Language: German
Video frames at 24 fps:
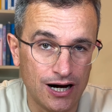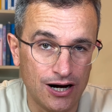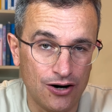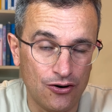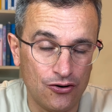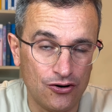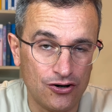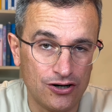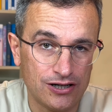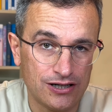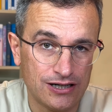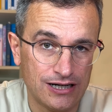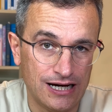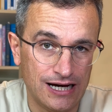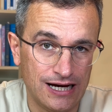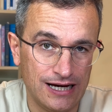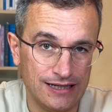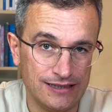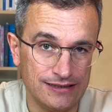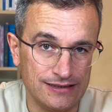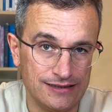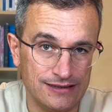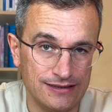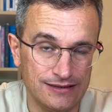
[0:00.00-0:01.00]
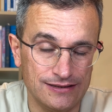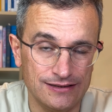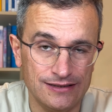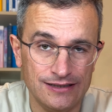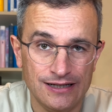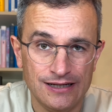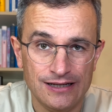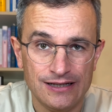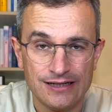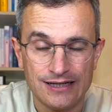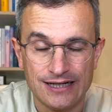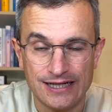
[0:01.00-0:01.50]
auch eine
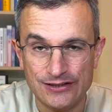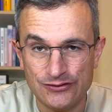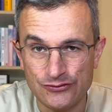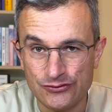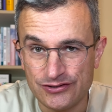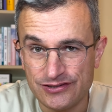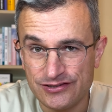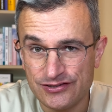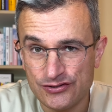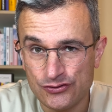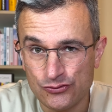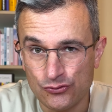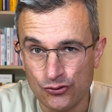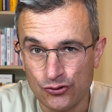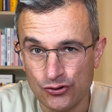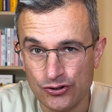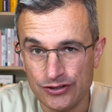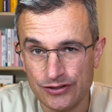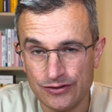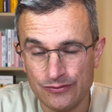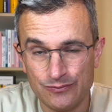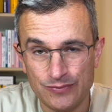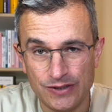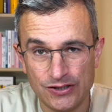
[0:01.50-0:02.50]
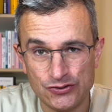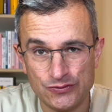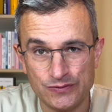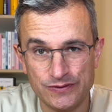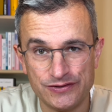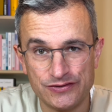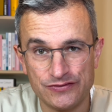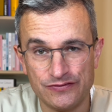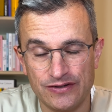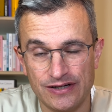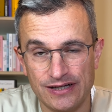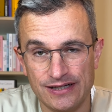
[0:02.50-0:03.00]
Reduktion
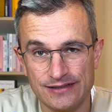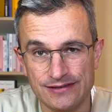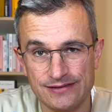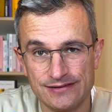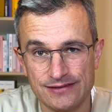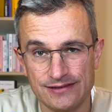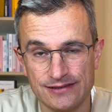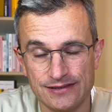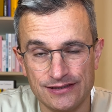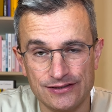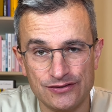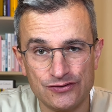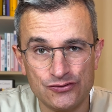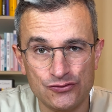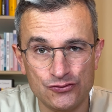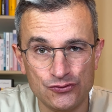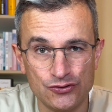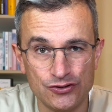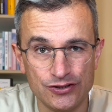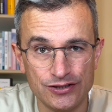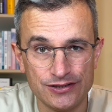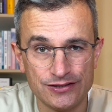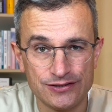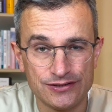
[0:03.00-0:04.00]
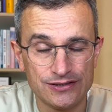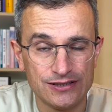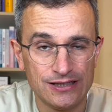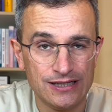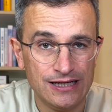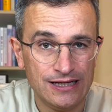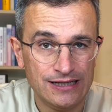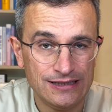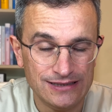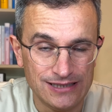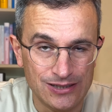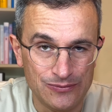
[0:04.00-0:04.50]
beispielsweise durch
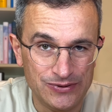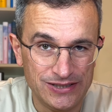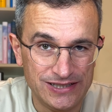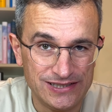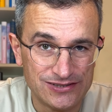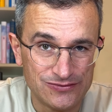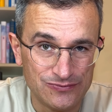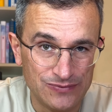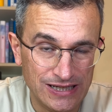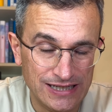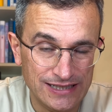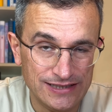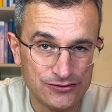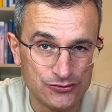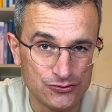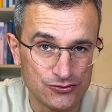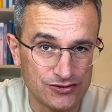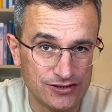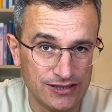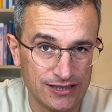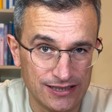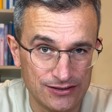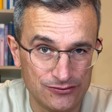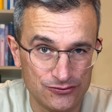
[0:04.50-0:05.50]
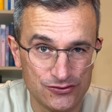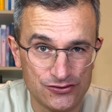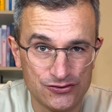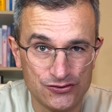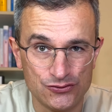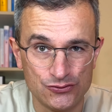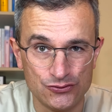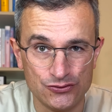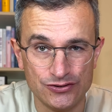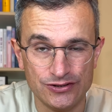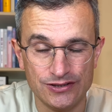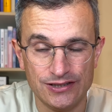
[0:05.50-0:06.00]
Diabetes mellitus eine
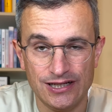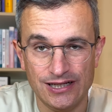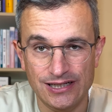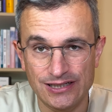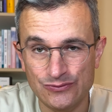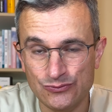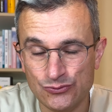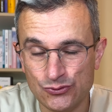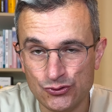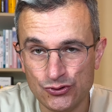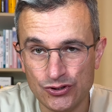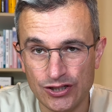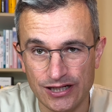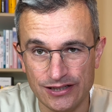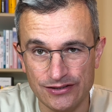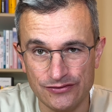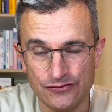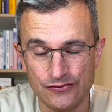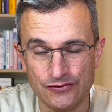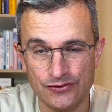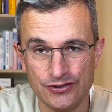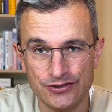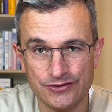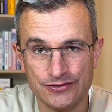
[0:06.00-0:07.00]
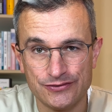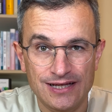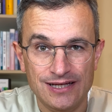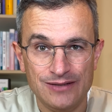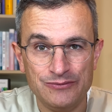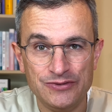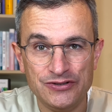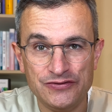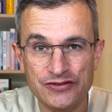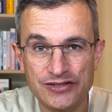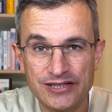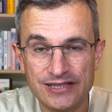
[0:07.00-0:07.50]
Reduktion der Immunantwort.
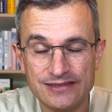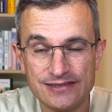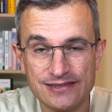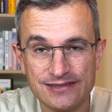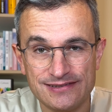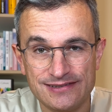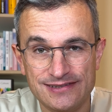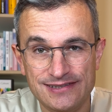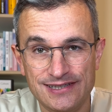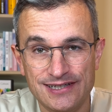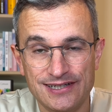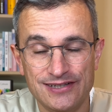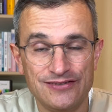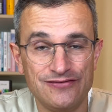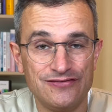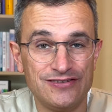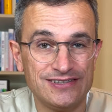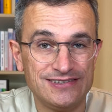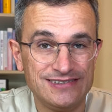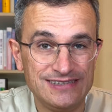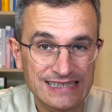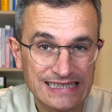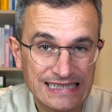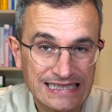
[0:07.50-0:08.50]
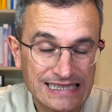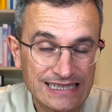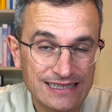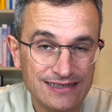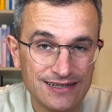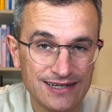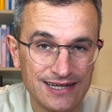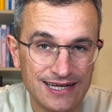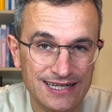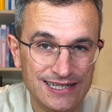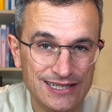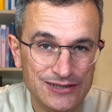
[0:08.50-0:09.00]
Mich würde interessieren, was
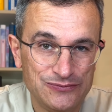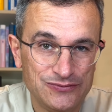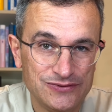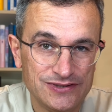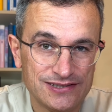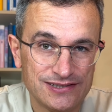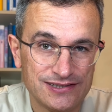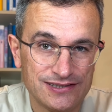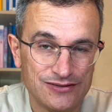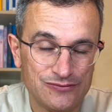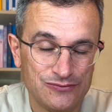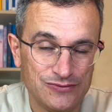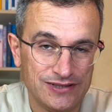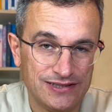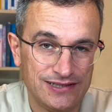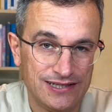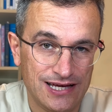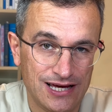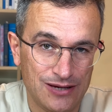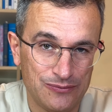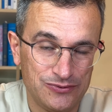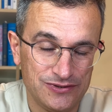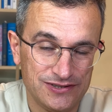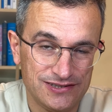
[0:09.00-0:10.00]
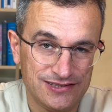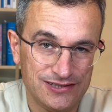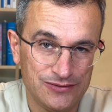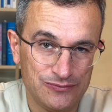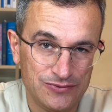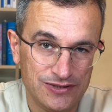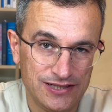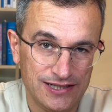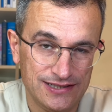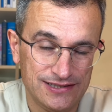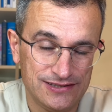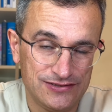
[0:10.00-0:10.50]
Ihre Erlebnisse mit
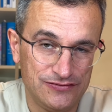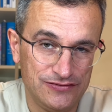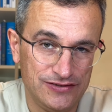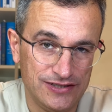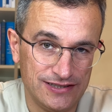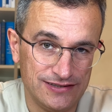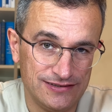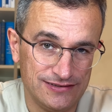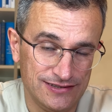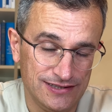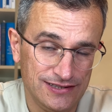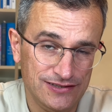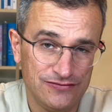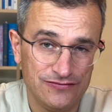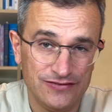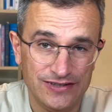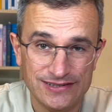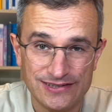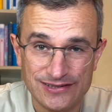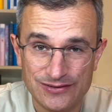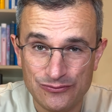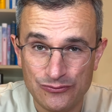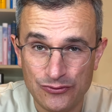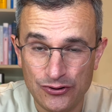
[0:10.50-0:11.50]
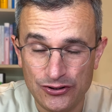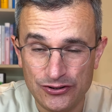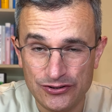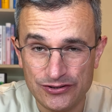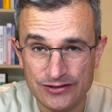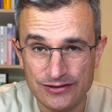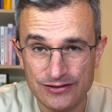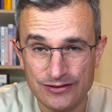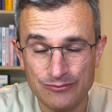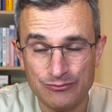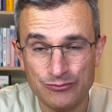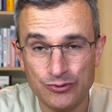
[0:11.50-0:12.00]
Herpes-Simplex-Viren sind. Wenn Sie
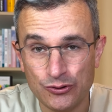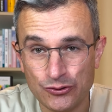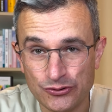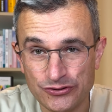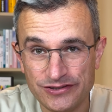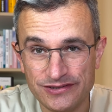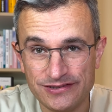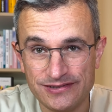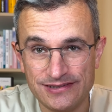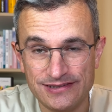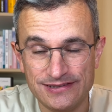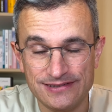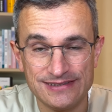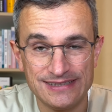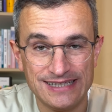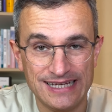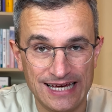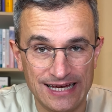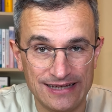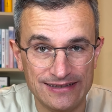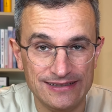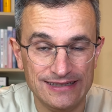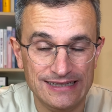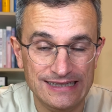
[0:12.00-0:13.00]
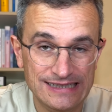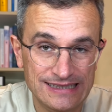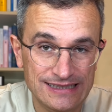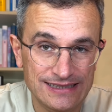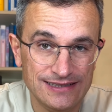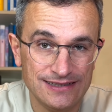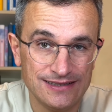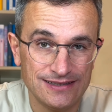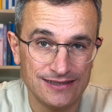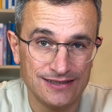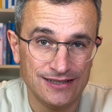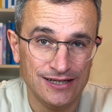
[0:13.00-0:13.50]
möchten, posten Sie es gerne
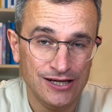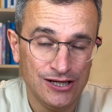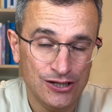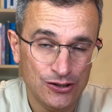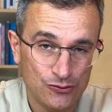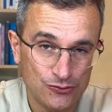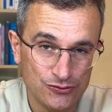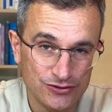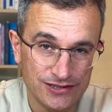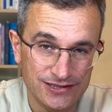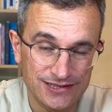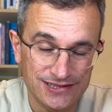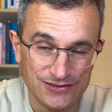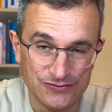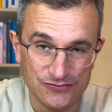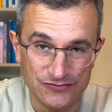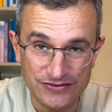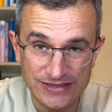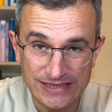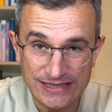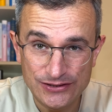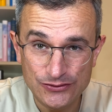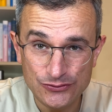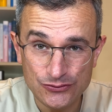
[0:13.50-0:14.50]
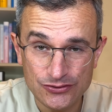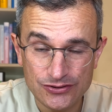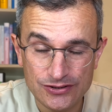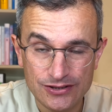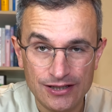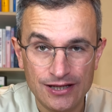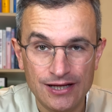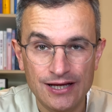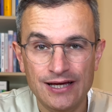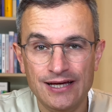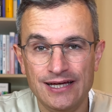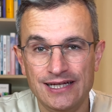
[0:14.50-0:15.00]
hier unter diesem Video.
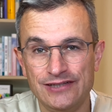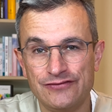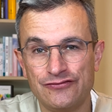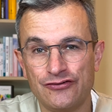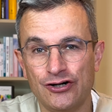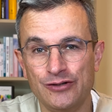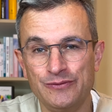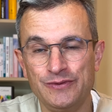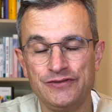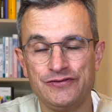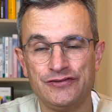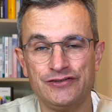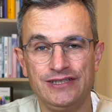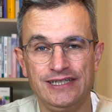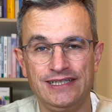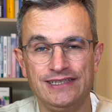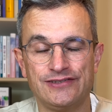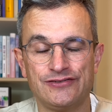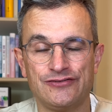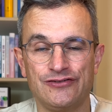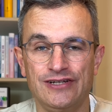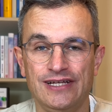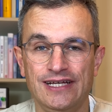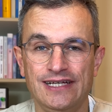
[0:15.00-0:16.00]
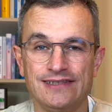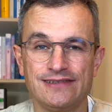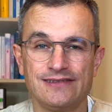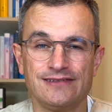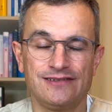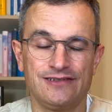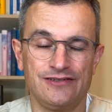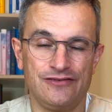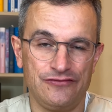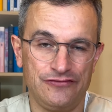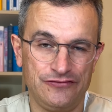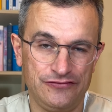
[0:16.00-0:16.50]
Ich freue mich, von Ihnen zu
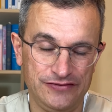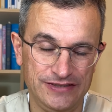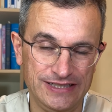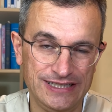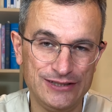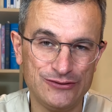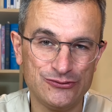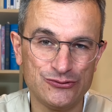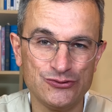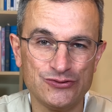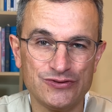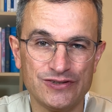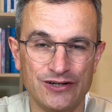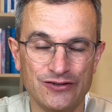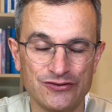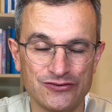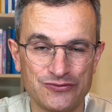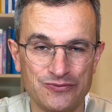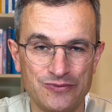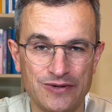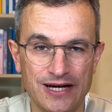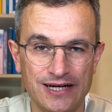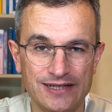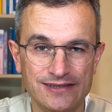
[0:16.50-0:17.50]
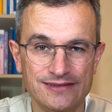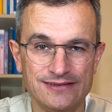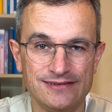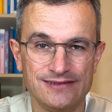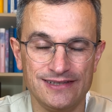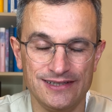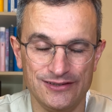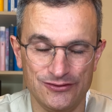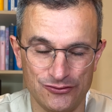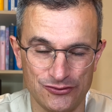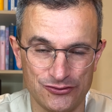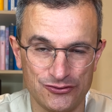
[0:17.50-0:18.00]
lesen. Viele Grüße aus Mainz,
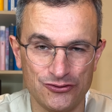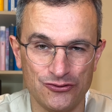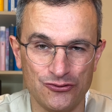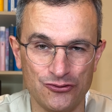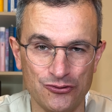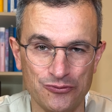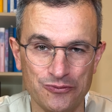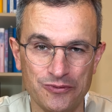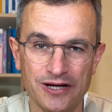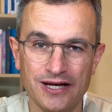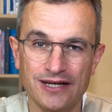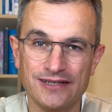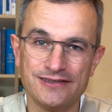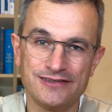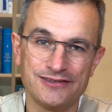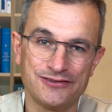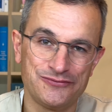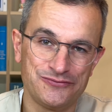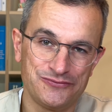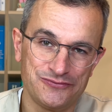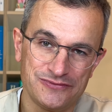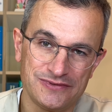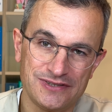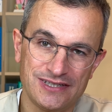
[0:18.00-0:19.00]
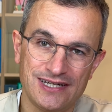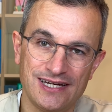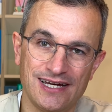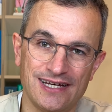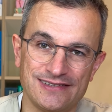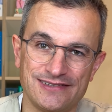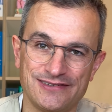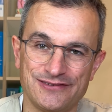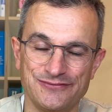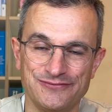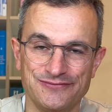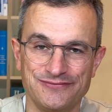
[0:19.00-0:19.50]
Ihr Dr. Robert
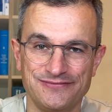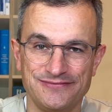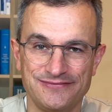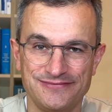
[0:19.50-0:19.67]
Kasten.